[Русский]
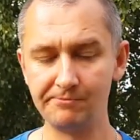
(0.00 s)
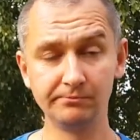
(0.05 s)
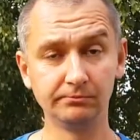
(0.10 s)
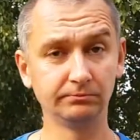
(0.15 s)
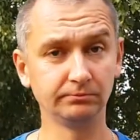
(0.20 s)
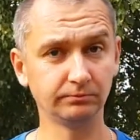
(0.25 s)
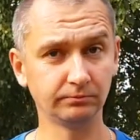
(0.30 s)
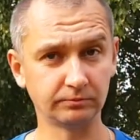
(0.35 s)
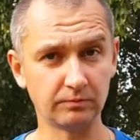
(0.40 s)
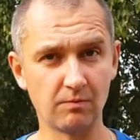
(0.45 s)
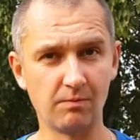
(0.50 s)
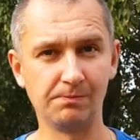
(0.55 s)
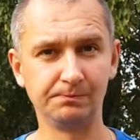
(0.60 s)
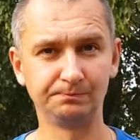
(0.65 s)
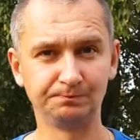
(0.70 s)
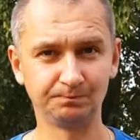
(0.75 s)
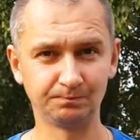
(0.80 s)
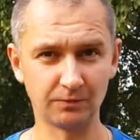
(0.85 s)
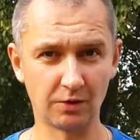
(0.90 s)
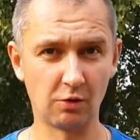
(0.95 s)
М-м-м.
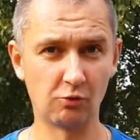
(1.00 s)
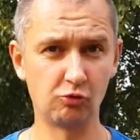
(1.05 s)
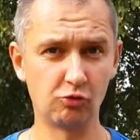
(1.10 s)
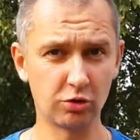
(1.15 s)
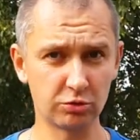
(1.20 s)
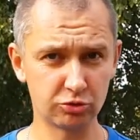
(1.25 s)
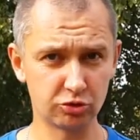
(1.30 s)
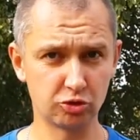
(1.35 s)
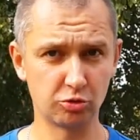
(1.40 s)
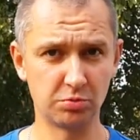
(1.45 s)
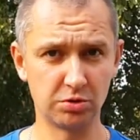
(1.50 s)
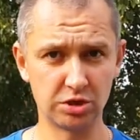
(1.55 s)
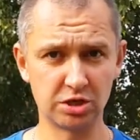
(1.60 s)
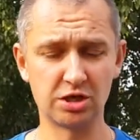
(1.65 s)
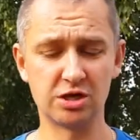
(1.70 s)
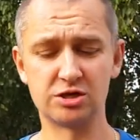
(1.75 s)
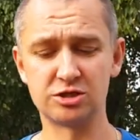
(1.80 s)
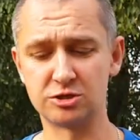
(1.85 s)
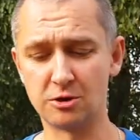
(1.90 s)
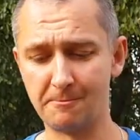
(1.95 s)
Вот что мне
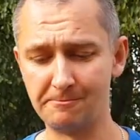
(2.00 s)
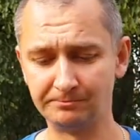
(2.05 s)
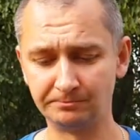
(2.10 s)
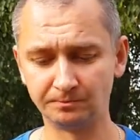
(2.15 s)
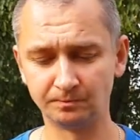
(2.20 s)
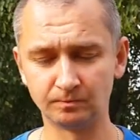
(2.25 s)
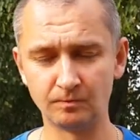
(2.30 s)
нравится.